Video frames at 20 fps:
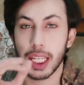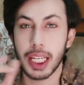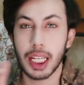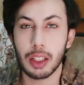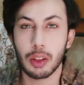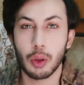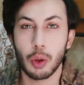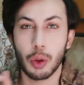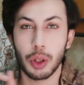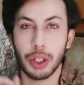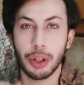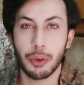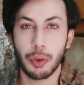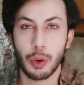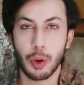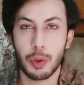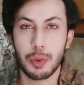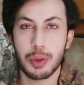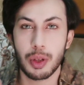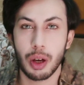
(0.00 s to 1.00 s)
एक दो ही
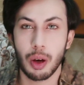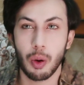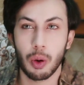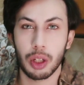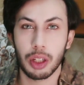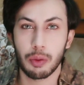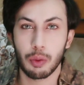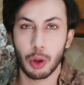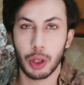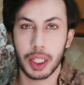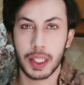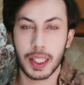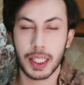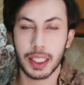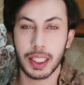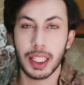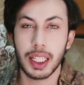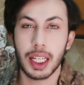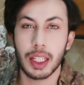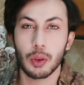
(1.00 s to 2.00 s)
ड्रॉप्स ऑलिव ऑयल के
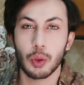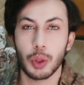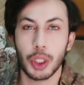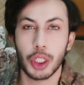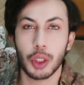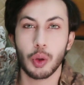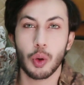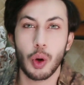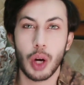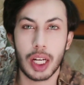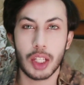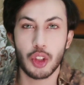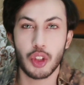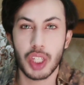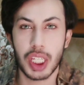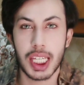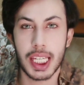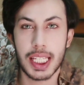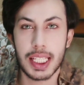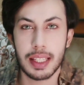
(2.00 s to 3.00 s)
ठीक है तो इनको
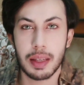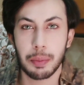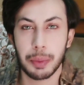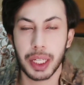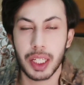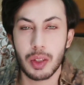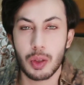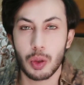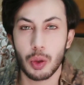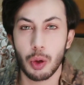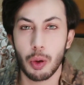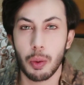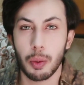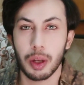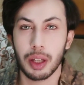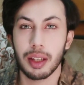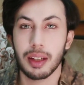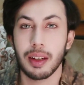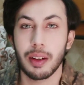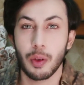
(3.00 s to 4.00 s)
अच्छे से मिक्स करो
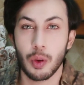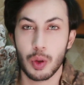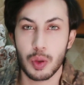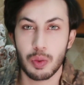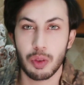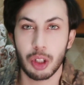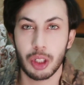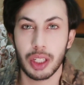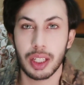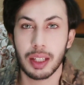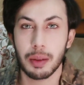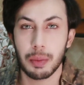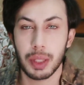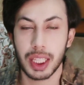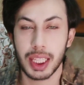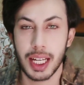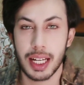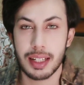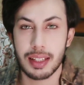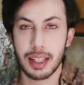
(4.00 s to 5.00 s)
रोज वाटर की
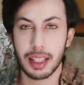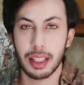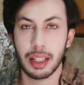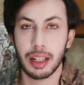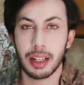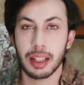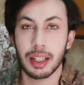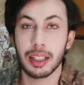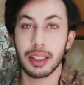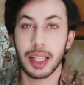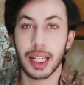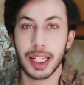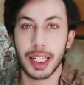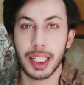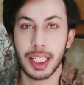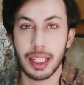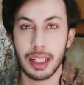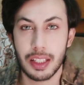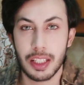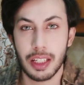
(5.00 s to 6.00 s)
मिकदार ज्यादा रखना ताकि
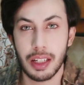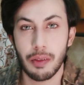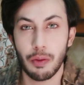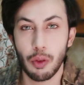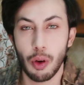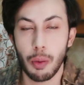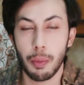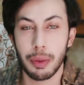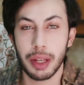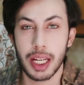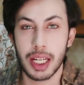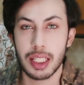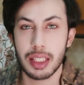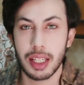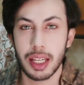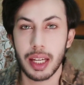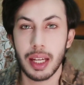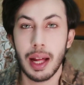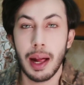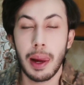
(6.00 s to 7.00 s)
ये सिरप फॉर्म में आ
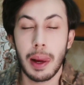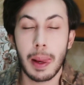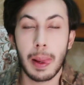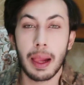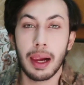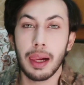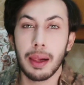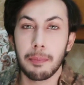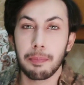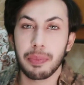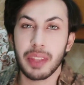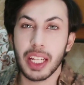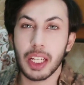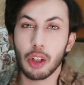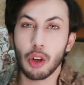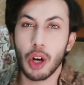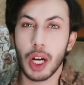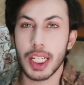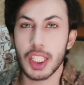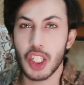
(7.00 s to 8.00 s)
जाए
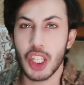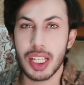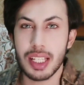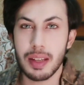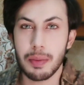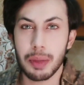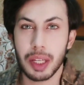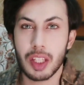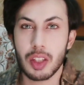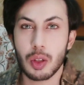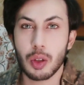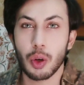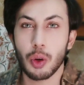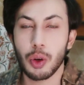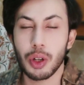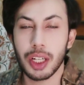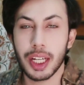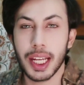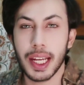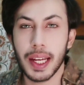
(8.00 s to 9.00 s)
इनको अच्छे से मिक्स
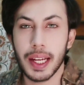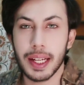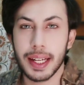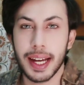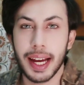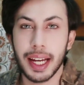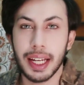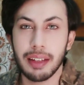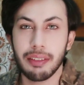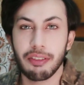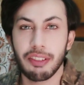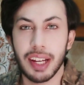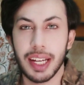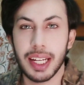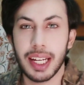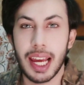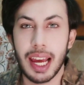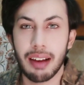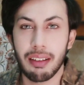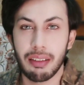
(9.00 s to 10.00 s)
करो डे नाइट वेन
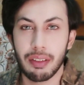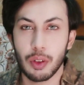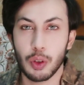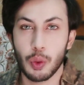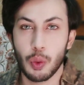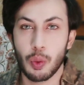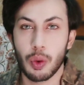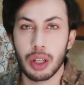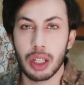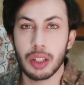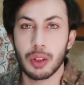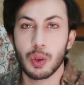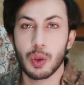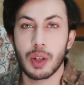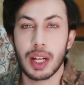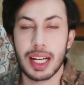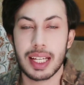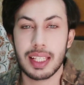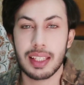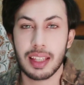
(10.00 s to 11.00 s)
एवर यू वॉन्ट यू
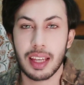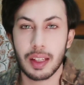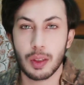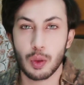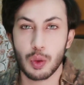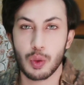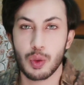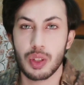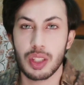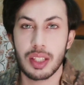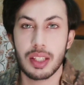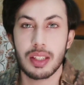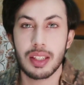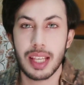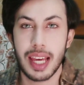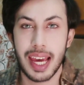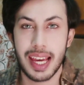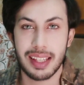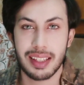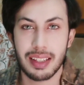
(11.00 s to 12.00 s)
गाइस कैन यूज
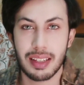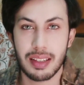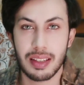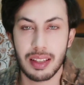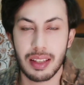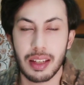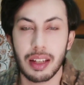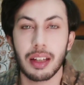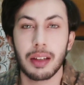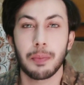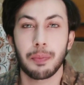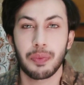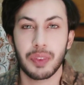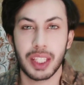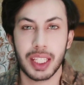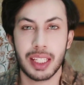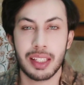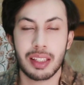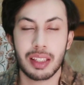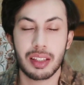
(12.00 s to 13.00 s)
दिस एज ए सिरम
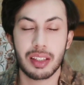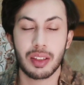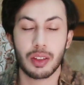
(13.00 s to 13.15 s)
इस